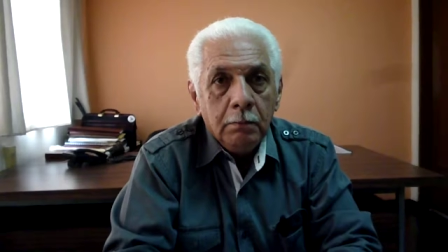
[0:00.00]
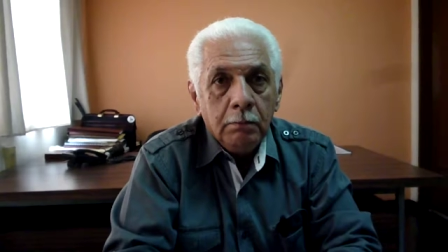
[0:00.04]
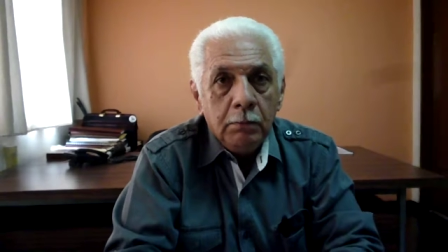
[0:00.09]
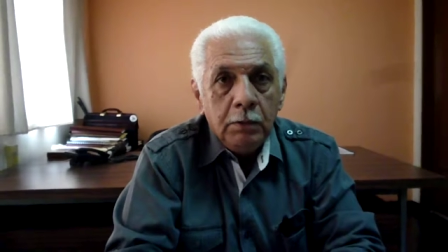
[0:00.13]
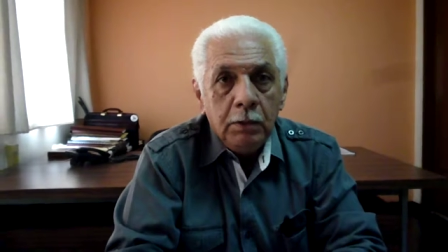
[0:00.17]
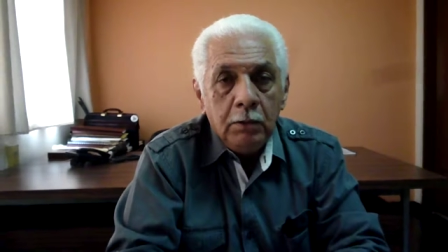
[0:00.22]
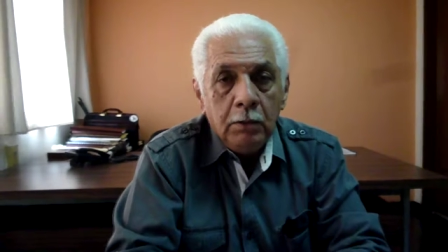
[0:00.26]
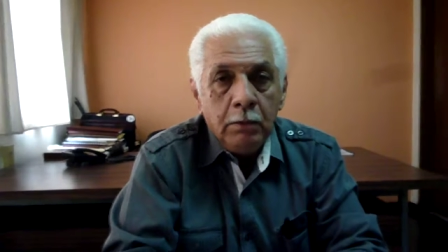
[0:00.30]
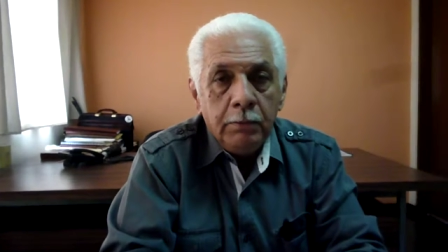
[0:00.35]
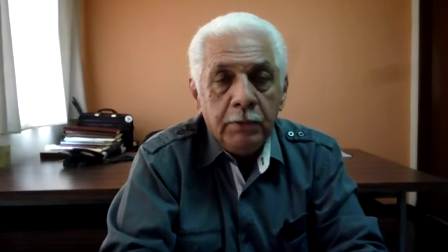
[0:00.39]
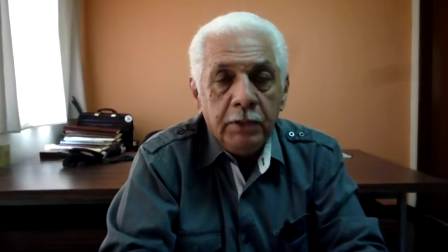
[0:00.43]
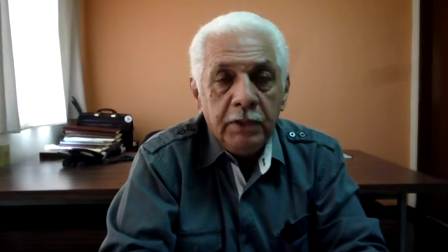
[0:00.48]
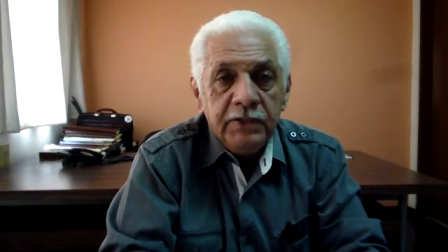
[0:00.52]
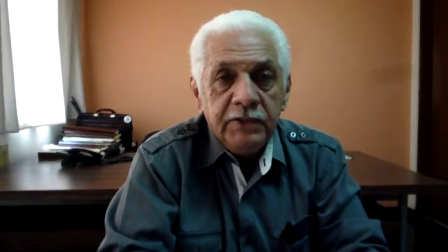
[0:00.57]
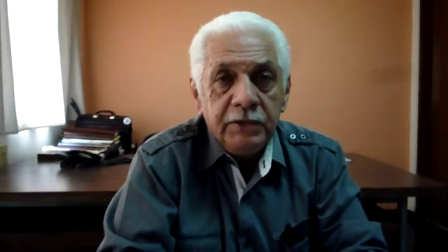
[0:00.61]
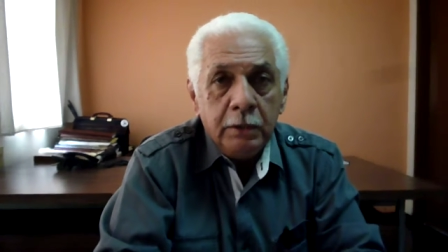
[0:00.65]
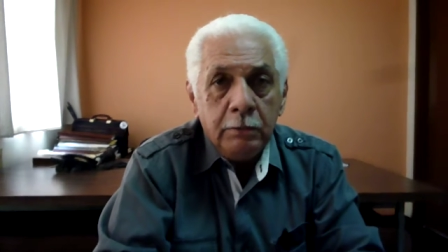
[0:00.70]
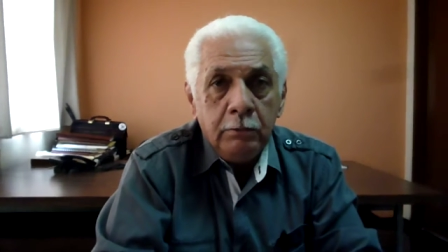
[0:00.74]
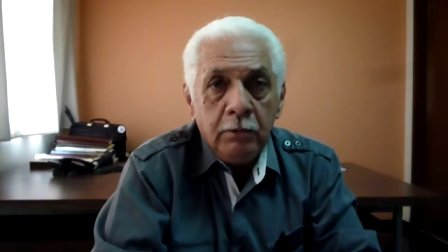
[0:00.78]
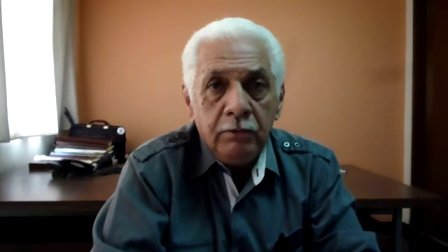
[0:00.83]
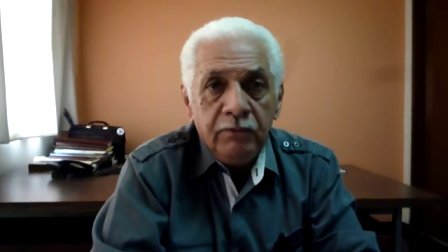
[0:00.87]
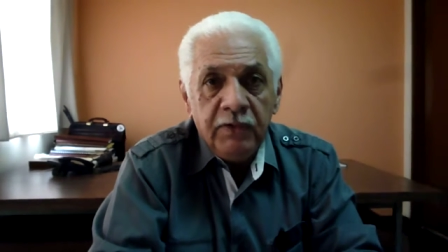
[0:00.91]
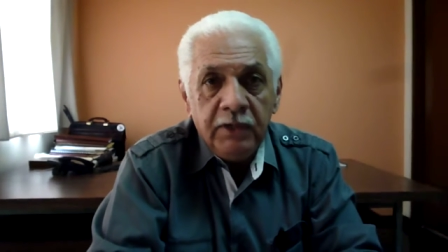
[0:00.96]
Mi nombre es
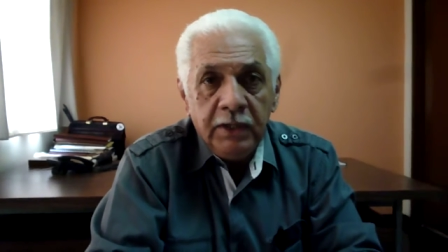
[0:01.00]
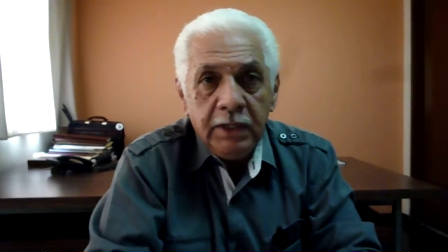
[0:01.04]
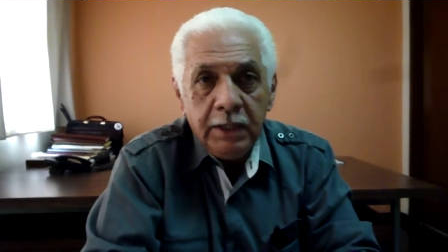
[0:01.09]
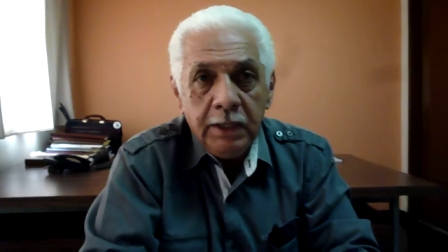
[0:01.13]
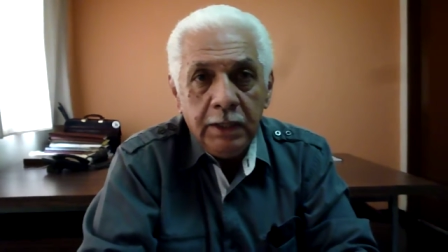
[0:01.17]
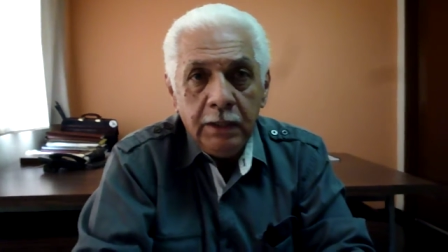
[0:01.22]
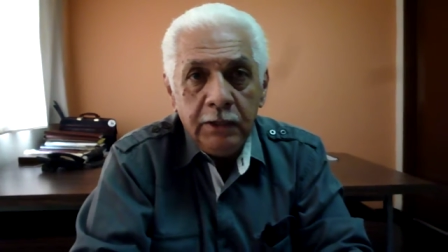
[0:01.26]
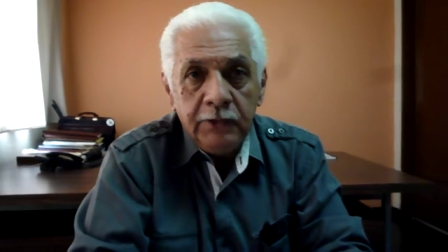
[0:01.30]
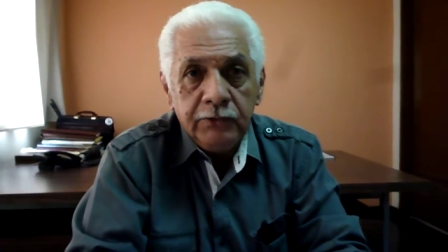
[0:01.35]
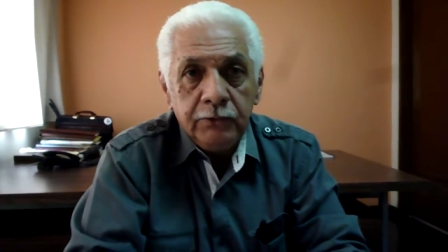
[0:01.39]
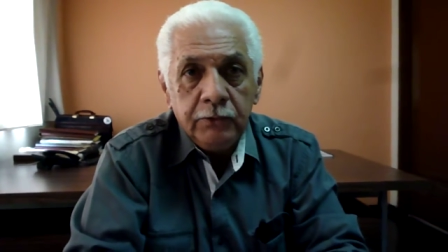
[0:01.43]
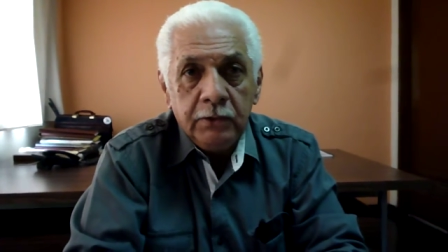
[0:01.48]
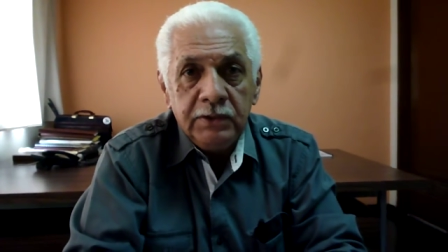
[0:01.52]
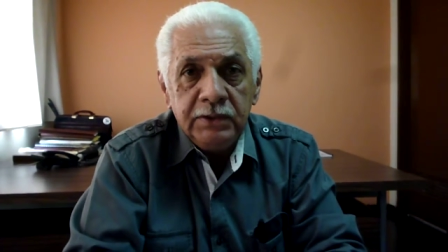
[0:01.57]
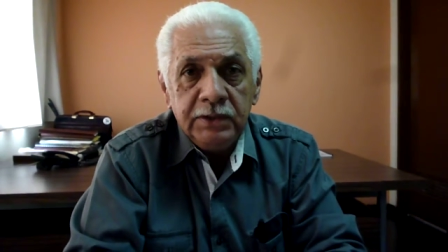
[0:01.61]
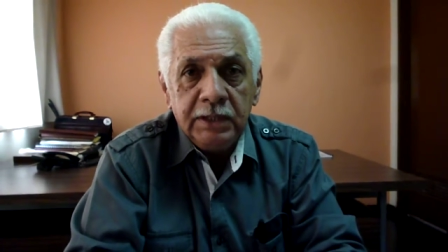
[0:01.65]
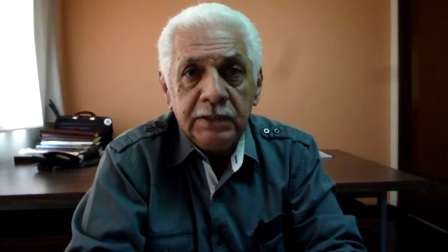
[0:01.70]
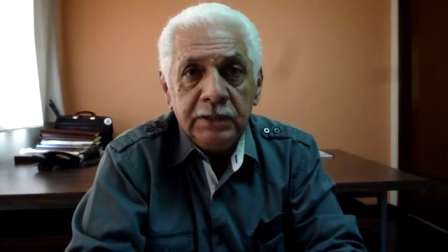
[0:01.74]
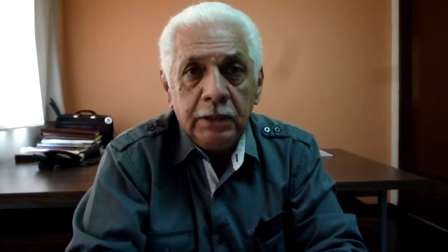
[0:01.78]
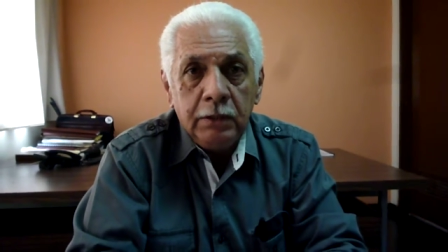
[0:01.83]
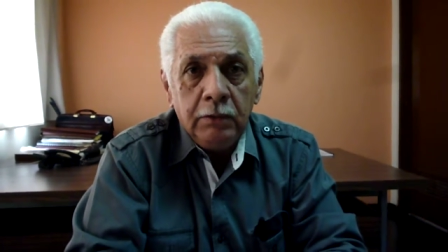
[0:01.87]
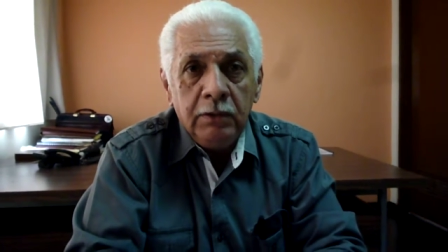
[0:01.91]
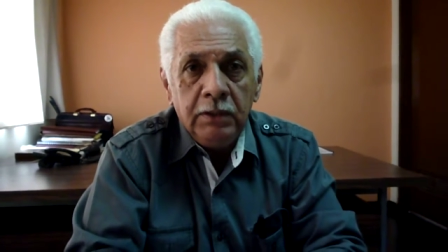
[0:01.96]
Silvio Figuera, soy el
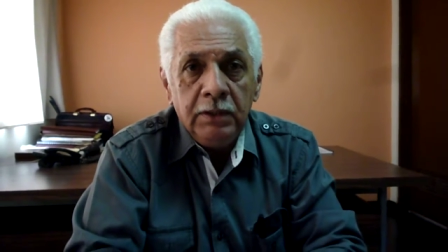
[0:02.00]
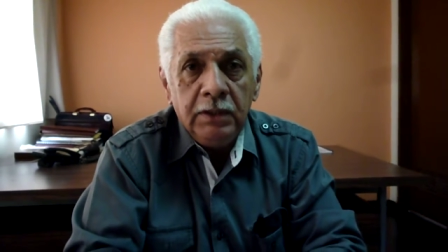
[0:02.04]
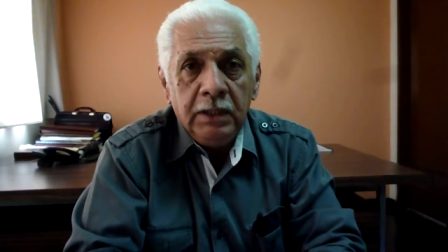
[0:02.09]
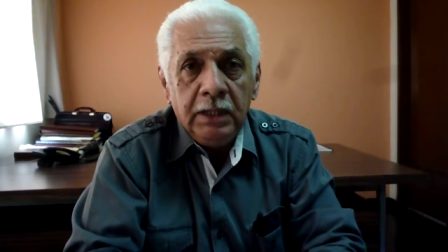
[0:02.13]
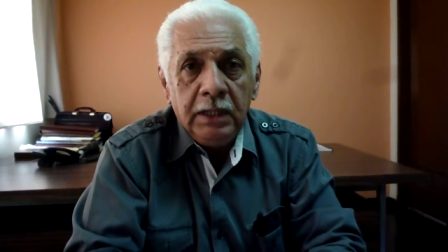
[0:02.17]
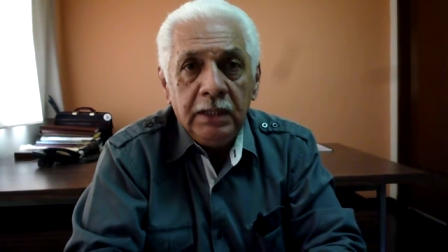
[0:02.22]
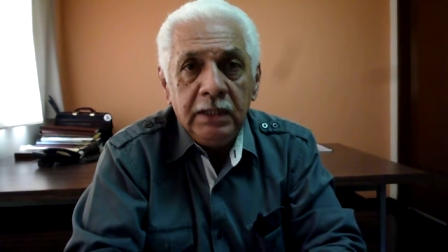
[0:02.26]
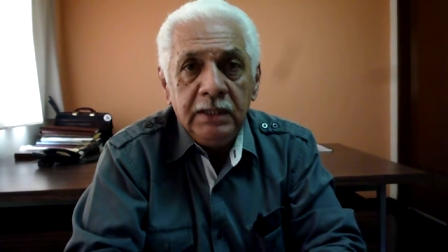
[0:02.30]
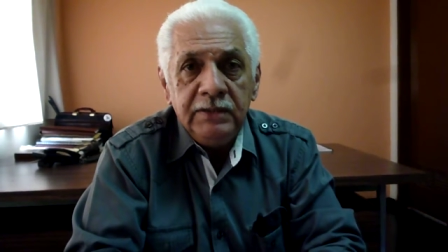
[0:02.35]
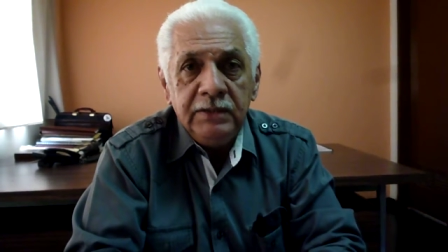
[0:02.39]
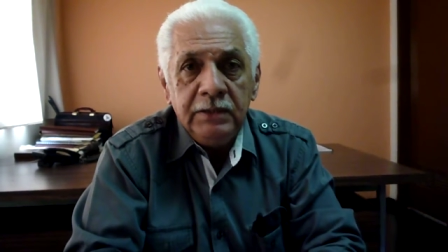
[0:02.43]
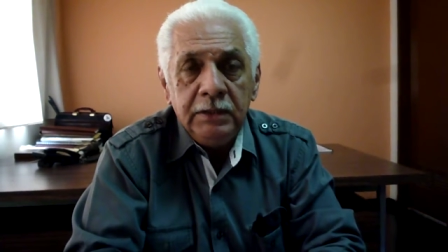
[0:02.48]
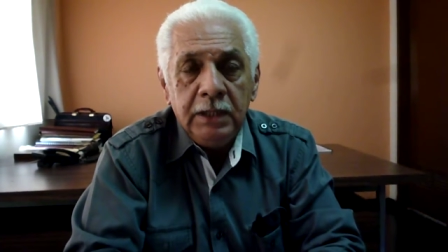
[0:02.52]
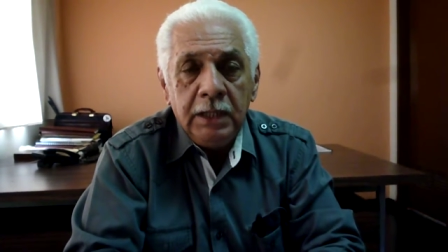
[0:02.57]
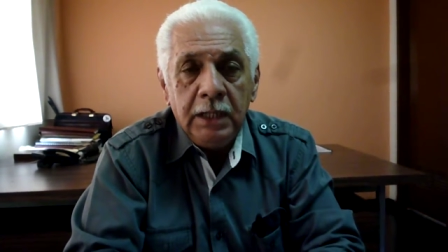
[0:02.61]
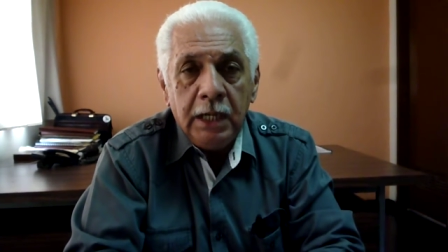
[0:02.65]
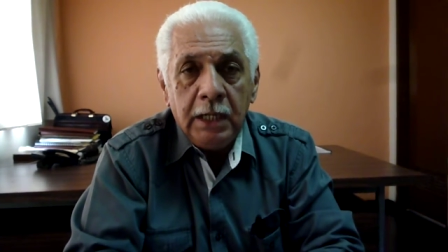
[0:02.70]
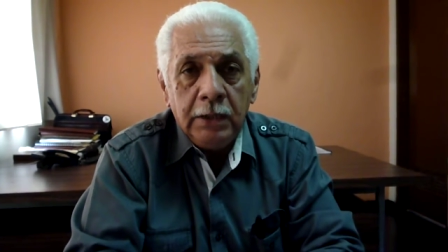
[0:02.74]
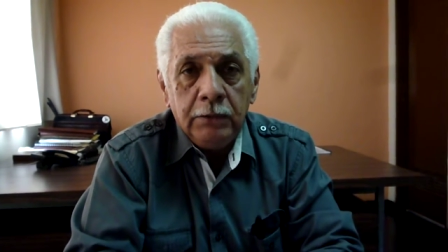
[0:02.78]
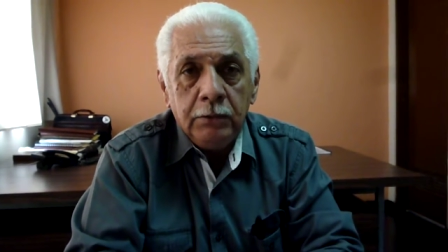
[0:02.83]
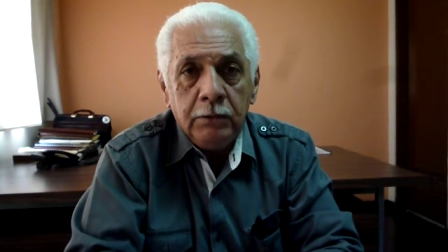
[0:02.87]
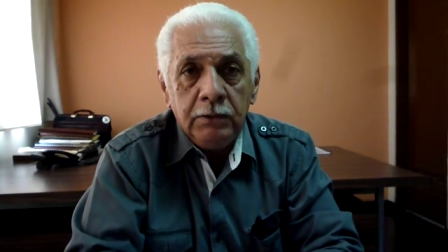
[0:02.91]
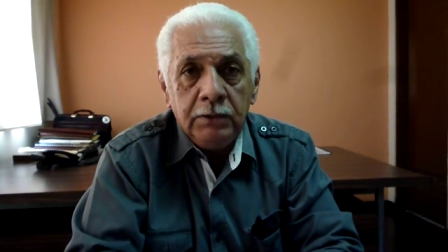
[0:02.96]
secretario general del
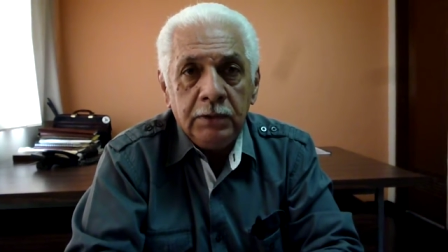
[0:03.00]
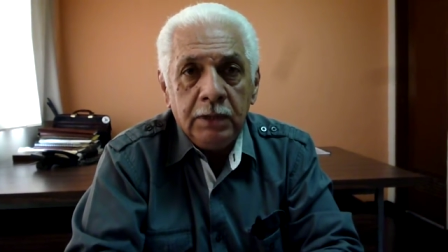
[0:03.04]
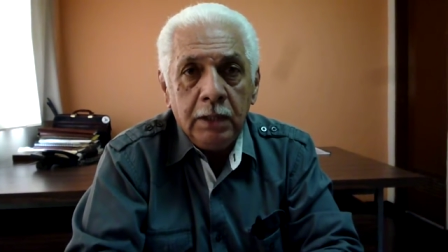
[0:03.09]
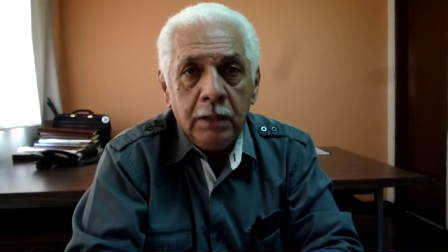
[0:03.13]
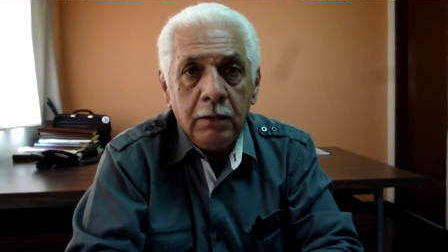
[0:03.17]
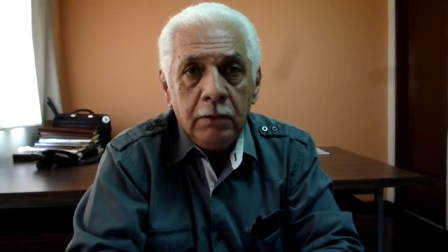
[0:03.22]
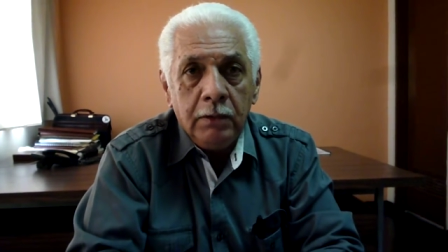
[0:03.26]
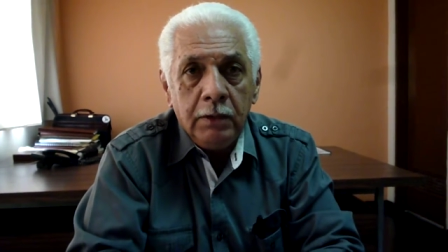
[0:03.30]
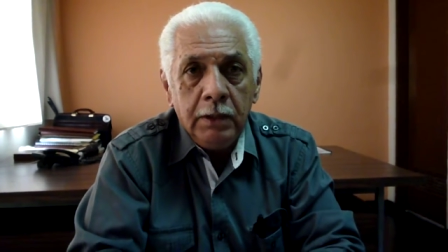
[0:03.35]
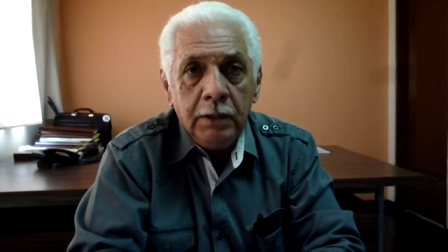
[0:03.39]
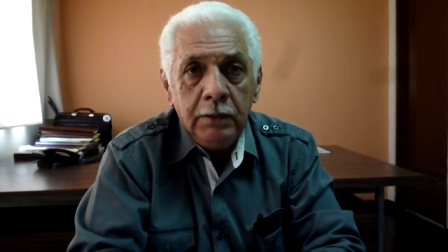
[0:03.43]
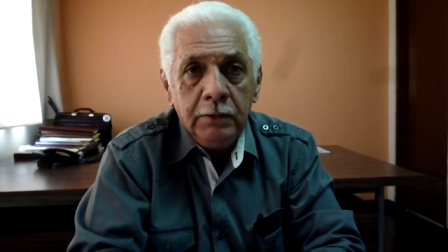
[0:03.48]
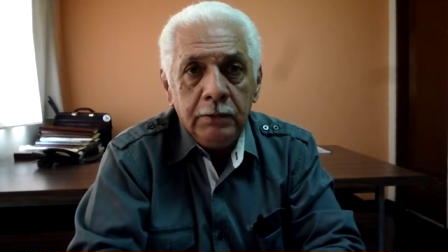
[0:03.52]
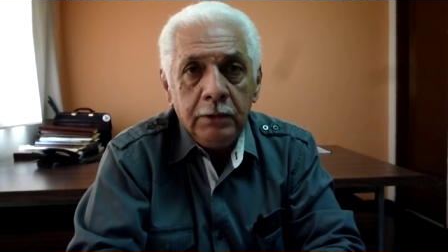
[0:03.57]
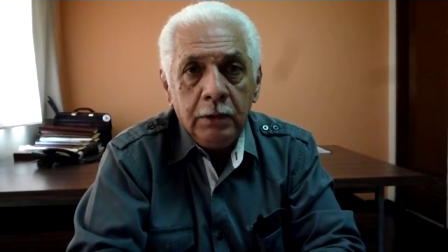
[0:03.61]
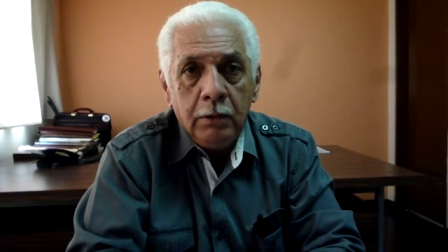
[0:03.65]
Sindicato de Trabajadores